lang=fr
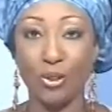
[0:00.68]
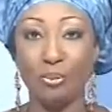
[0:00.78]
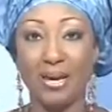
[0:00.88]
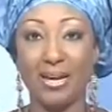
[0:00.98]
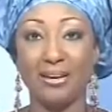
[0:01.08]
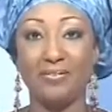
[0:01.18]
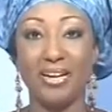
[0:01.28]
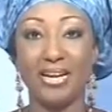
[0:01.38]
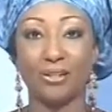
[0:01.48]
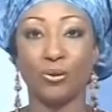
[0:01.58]
Demain,
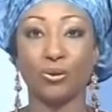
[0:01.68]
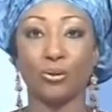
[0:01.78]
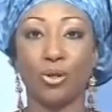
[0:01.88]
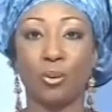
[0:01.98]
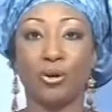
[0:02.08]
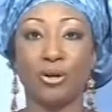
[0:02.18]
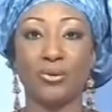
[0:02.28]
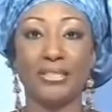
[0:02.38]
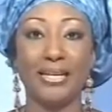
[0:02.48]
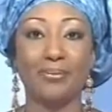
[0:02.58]
24 octobre,
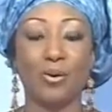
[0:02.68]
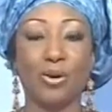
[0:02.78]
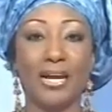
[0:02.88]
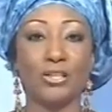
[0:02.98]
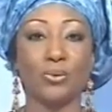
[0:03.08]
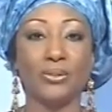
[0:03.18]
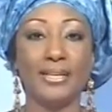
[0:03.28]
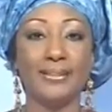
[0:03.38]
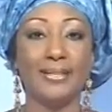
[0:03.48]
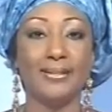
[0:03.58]
nous célébrons la
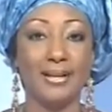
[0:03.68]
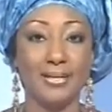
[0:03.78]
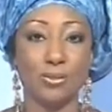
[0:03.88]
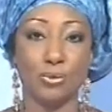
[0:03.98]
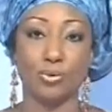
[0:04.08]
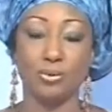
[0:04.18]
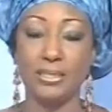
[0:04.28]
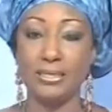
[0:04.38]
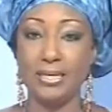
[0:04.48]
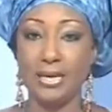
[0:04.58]
journée des Nations
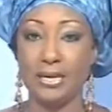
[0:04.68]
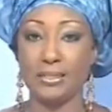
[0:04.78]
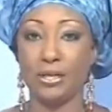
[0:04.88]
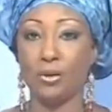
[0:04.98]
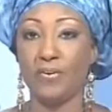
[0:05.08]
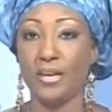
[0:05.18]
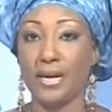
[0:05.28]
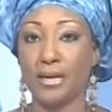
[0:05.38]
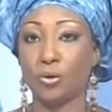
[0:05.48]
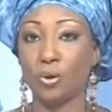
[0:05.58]
Unies. C'est le
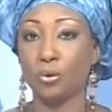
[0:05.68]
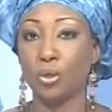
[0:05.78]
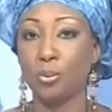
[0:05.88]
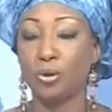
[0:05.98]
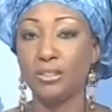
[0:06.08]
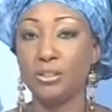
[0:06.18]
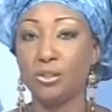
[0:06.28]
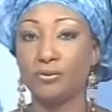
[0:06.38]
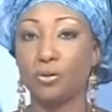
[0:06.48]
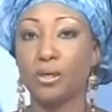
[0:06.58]
24 octobre
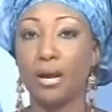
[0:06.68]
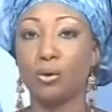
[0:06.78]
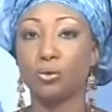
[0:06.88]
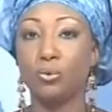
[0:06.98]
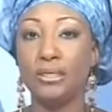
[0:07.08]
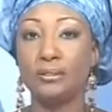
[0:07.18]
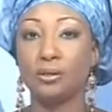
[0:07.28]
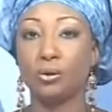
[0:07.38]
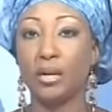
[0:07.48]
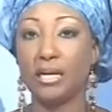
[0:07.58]

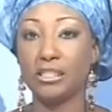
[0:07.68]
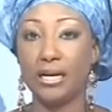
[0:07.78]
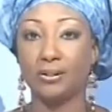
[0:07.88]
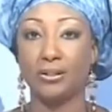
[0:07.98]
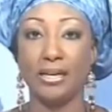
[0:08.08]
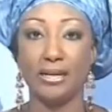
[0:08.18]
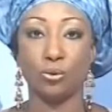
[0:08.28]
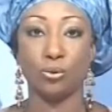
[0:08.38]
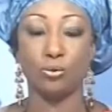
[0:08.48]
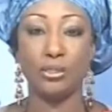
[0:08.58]
1948 que la Charte des
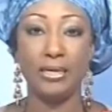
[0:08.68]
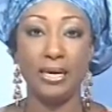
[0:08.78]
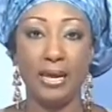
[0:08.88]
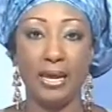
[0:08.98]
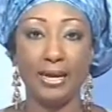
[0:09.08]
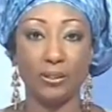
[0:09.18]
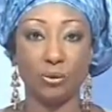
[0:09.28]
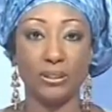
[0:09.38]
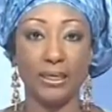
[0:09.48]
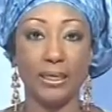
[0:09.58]
Nations Unies est
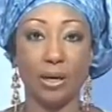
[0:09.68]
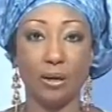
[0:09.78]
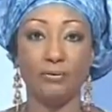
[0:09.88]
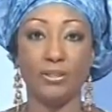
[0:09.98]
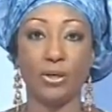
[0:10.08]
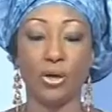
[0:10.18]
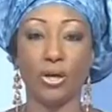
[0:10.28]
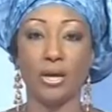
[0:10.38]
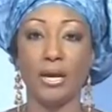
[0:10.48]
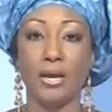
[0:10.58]
entrée en
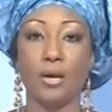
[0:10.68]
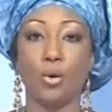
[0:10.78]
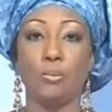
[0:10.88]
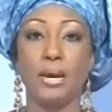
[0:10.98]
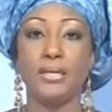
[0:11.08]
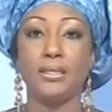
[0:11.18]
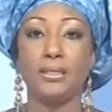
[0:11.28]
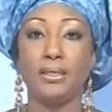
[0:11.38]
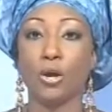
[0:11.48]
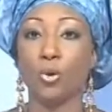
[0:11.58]
vigueur. Au
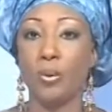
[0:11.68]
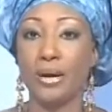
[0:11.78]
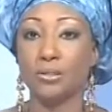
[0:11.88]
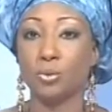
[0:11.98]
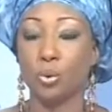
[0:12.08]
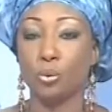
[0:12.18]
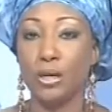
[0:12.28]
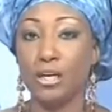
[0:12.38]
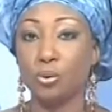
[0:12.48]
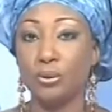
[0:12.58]
Mali, la commémoration
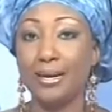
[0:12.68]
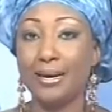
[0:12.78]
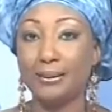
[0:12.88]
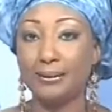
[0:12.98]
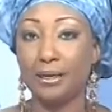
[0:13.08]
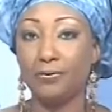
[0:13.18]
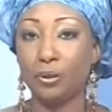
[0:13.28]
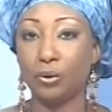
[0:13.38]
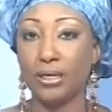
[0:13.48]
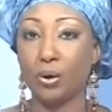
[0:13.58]
de la journée
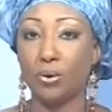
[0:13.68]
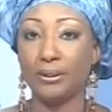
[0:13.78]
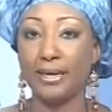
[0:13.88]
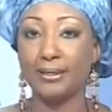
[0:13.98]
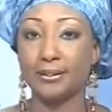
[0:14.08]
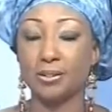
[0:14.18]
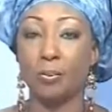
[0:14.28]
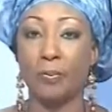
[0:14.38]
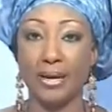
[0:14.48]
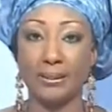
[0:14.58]
intervient dans un contexte
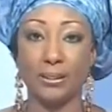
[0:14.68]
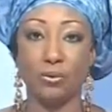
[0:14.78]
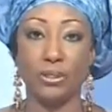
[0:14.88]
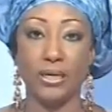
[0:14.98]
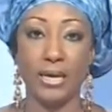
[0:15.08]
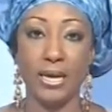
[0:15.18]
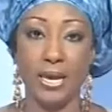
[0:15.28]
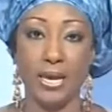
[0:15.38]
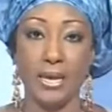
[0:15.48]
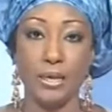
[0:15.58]
particulier.